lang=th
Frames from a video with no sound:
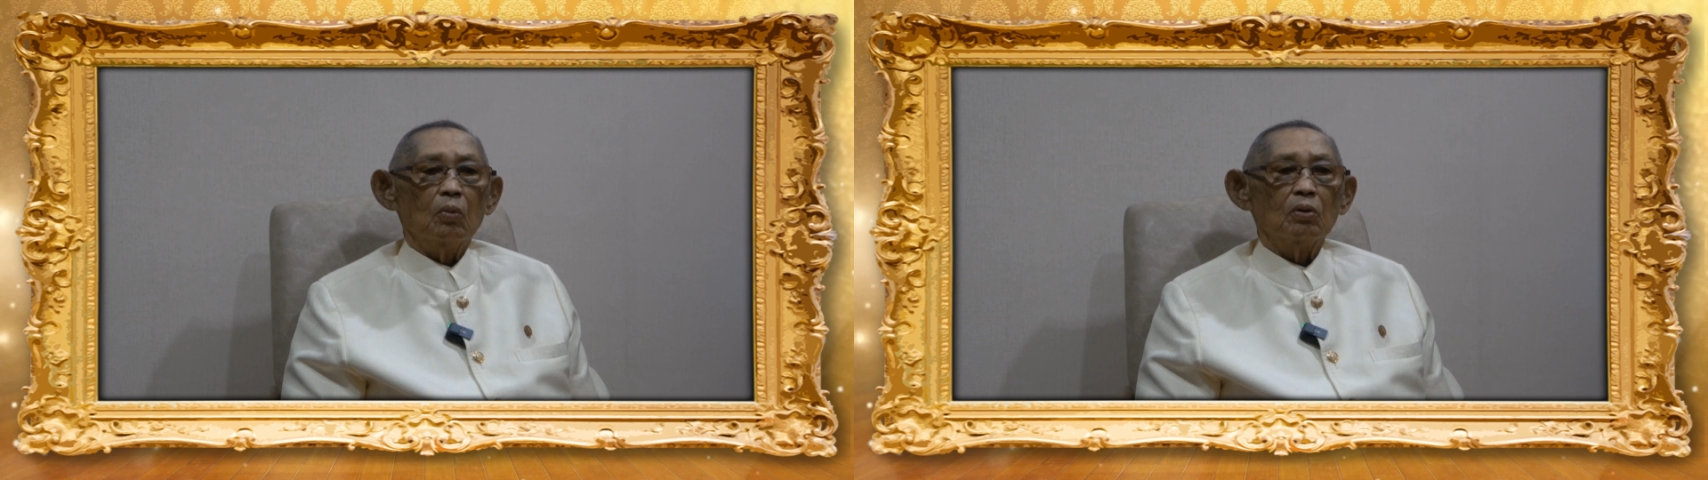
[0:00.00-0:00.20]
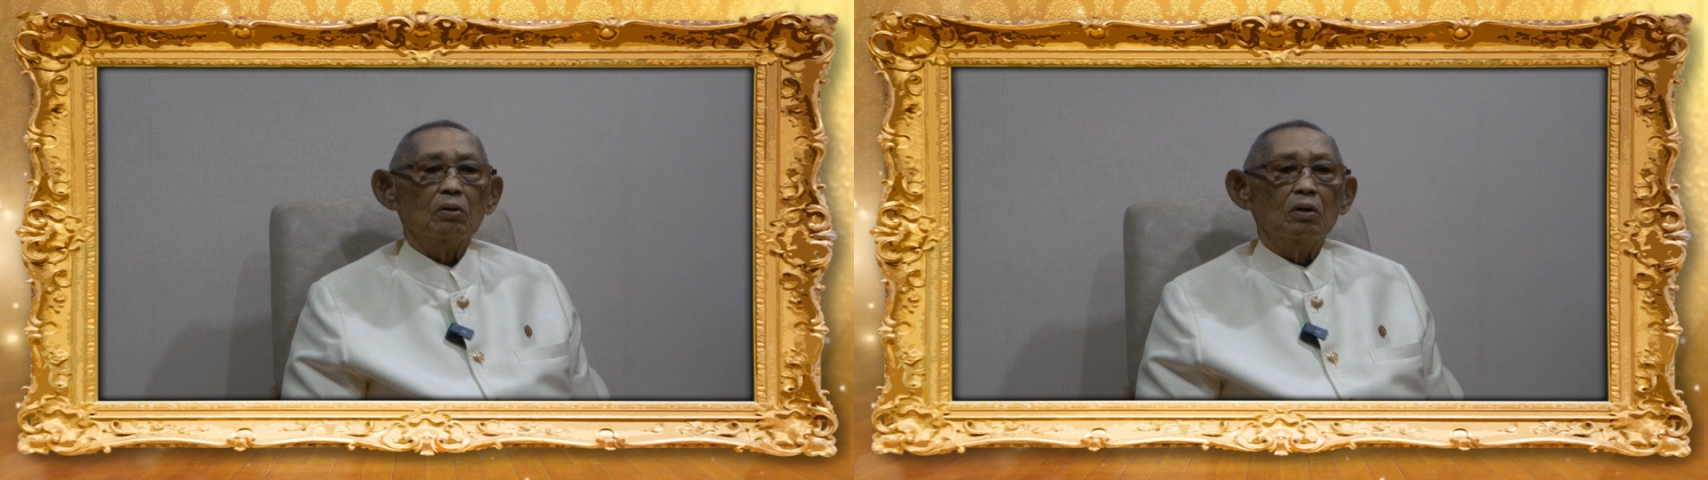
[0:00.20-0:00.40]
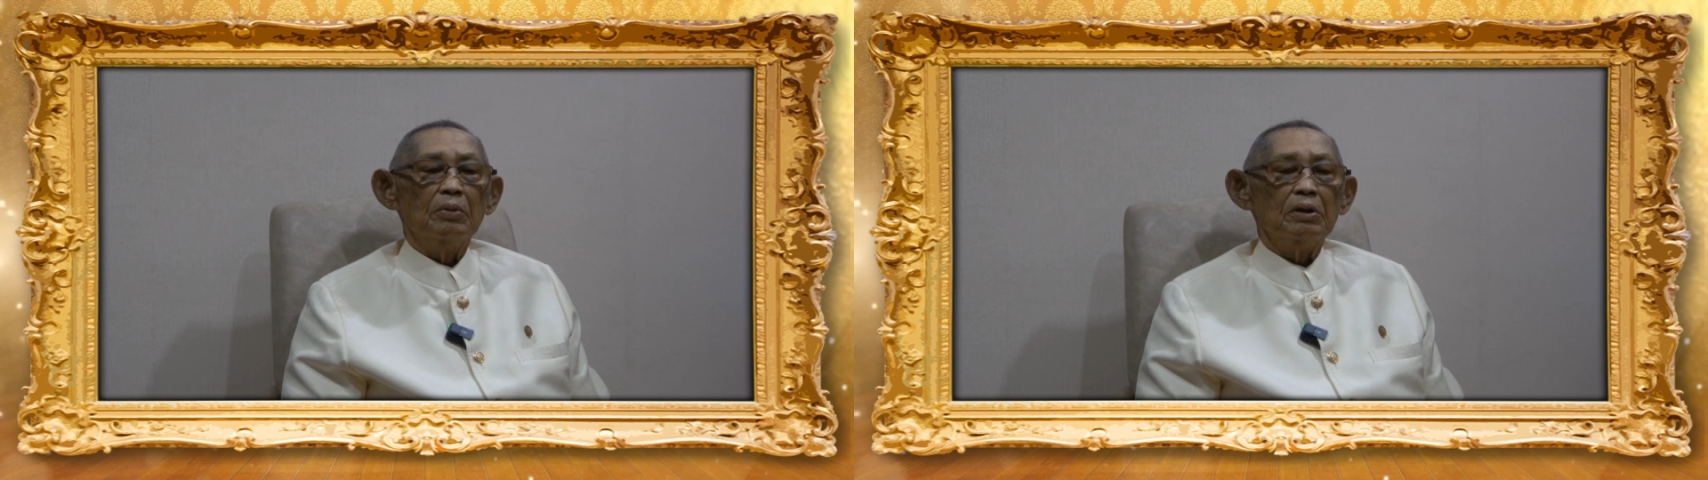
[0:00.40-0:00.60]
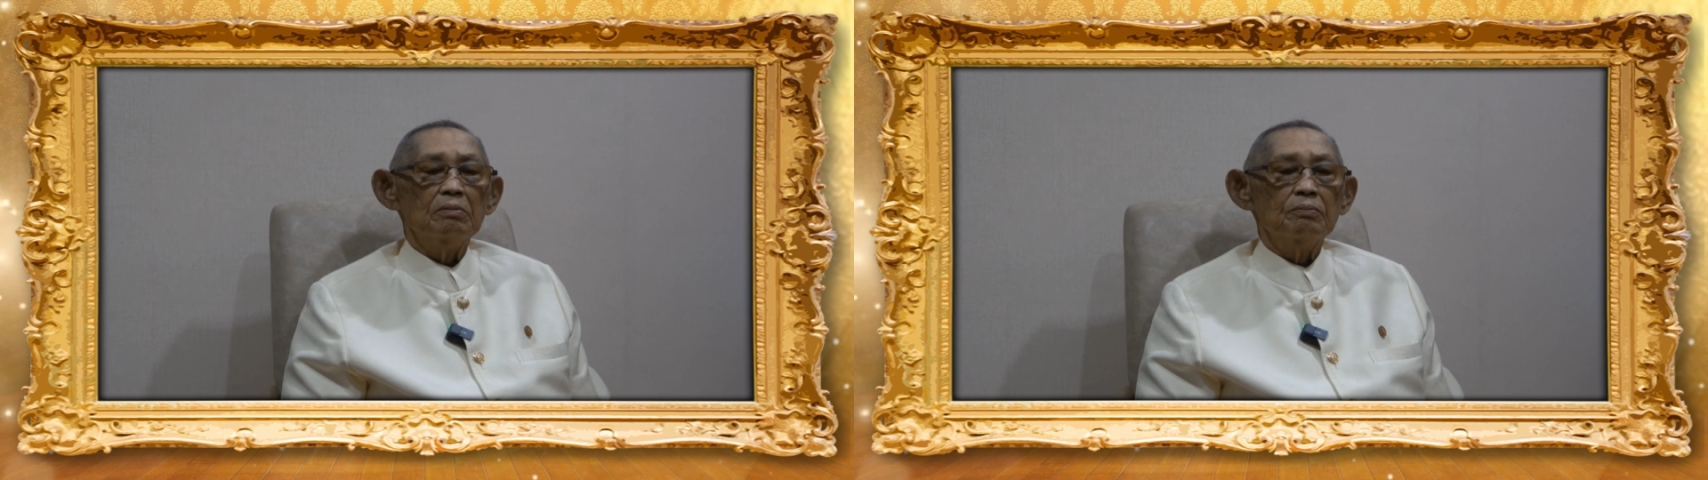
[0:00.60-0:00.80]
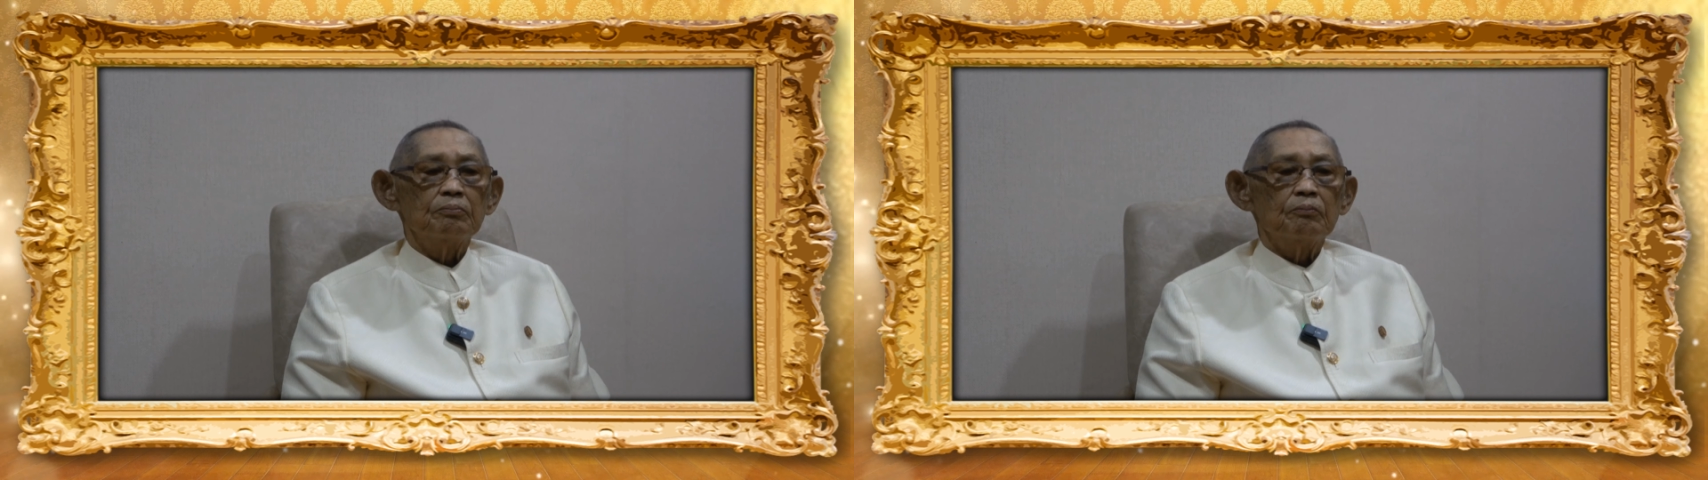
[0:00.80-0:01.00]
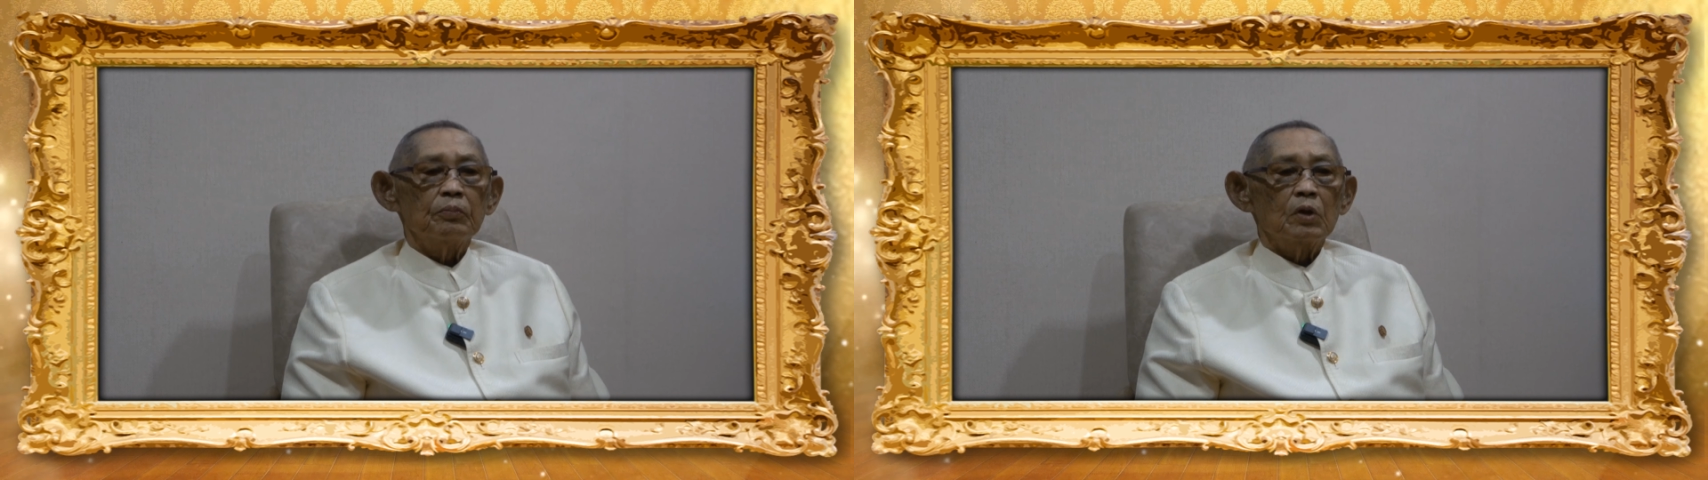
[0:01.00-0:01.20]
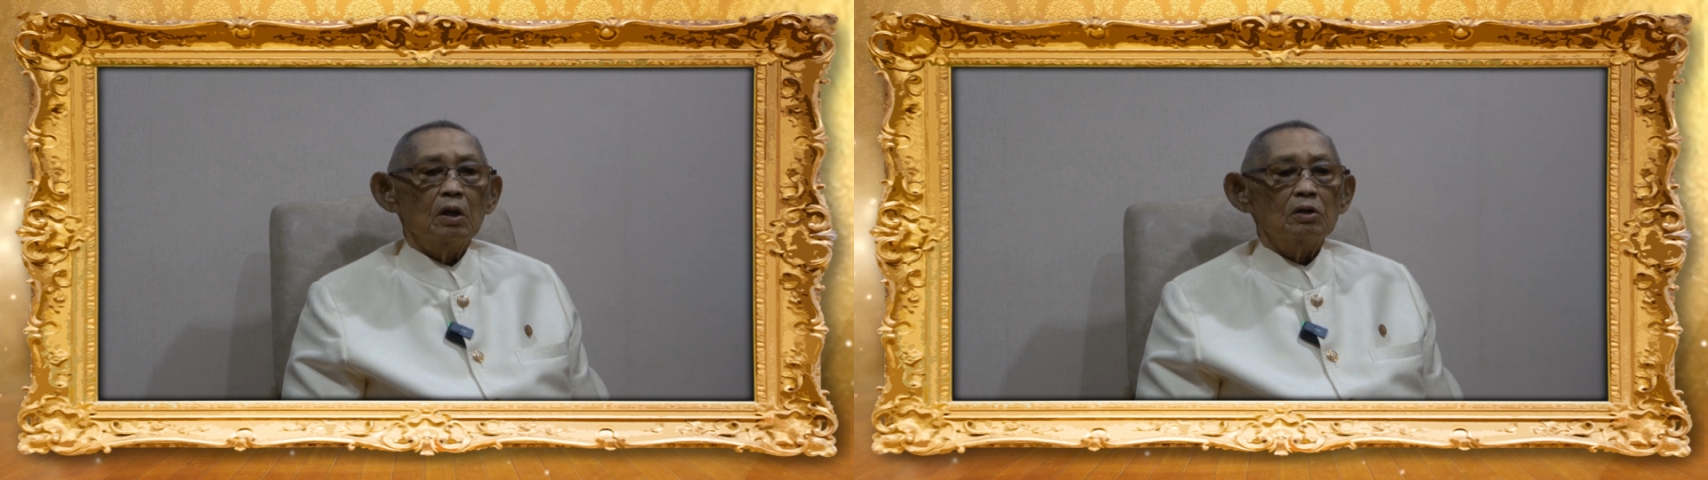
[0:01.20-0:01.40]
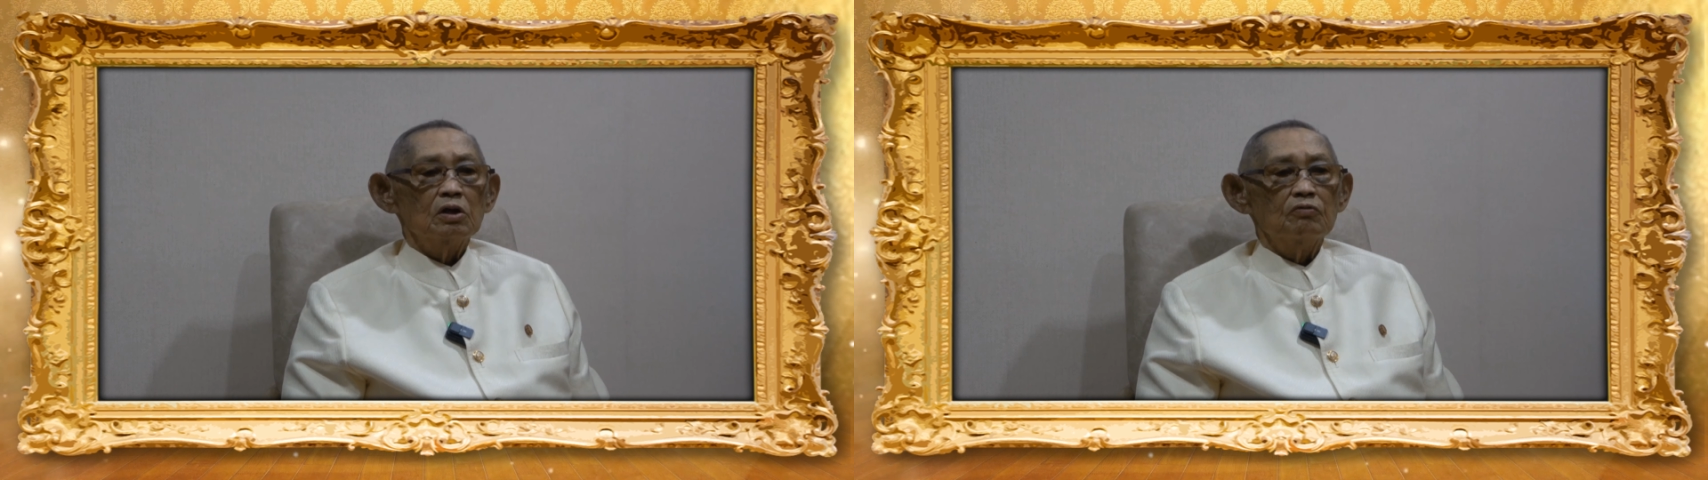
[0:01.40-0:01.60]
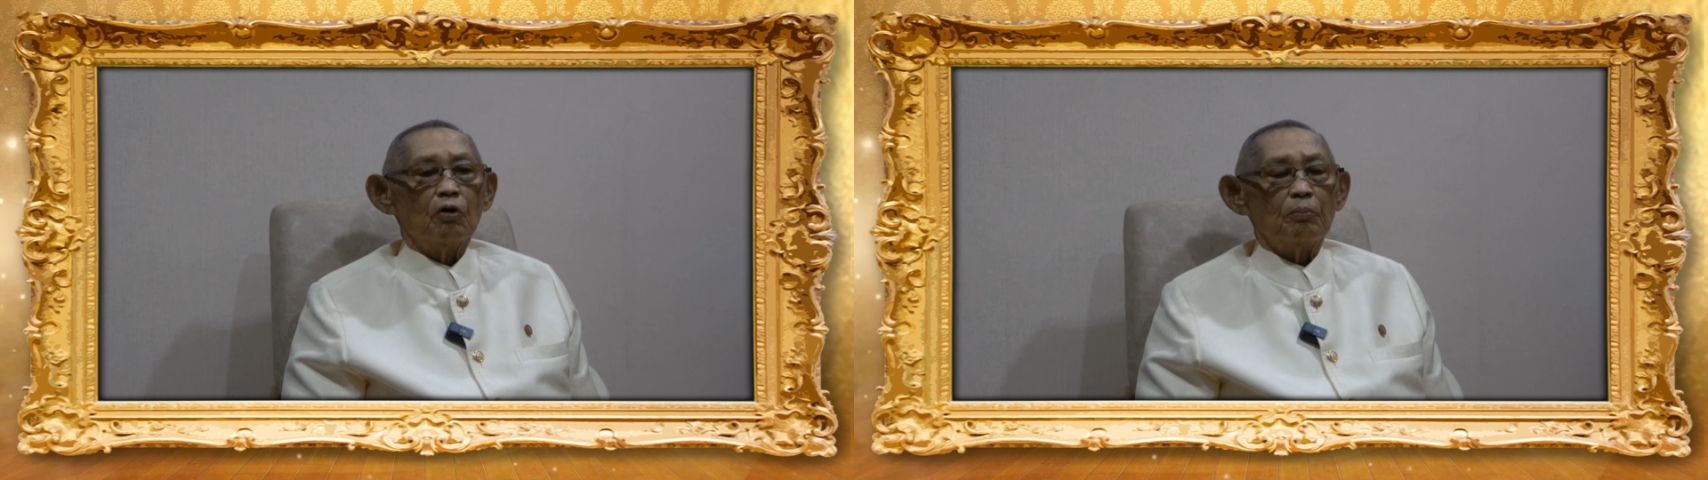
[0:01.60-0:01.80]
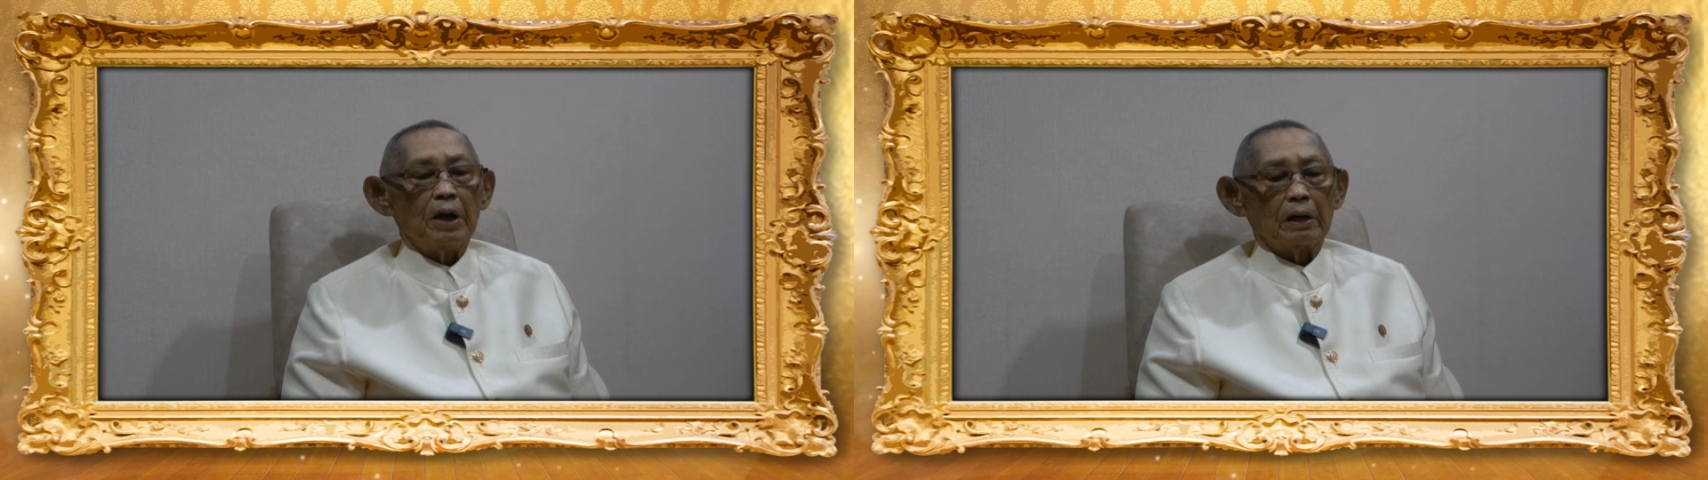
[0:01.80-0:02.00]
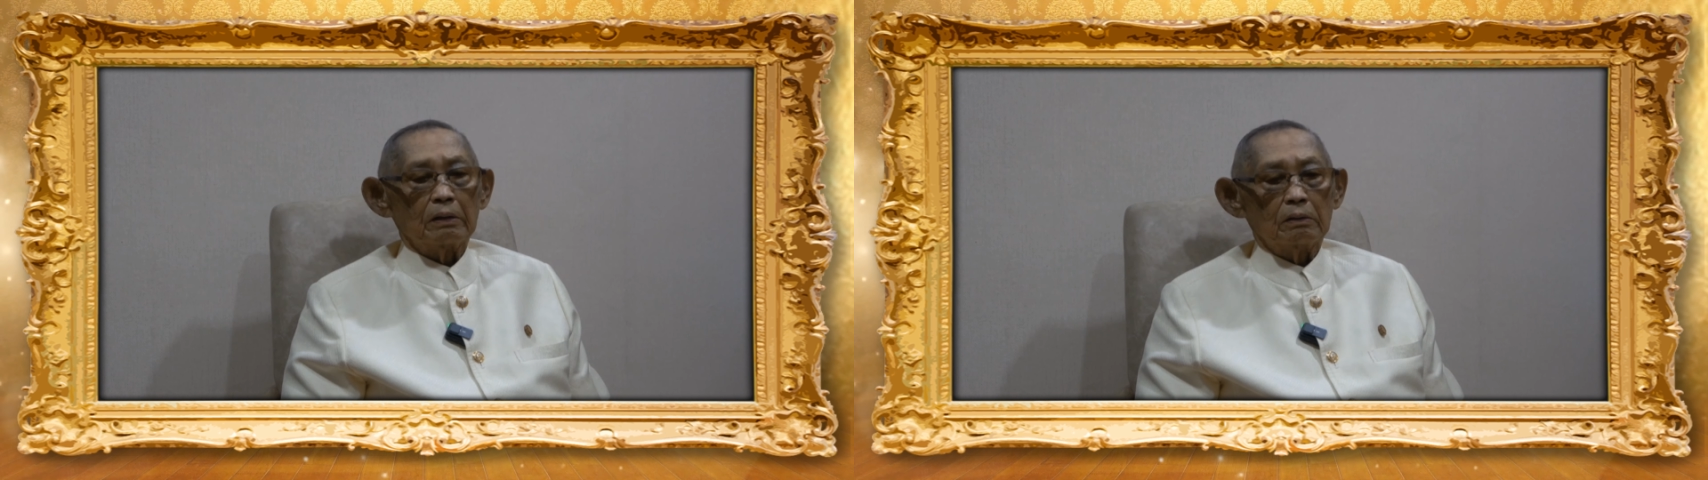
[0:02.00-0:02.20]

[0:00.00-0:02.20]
บนเรือบิน ซึ่งฟอร์แบก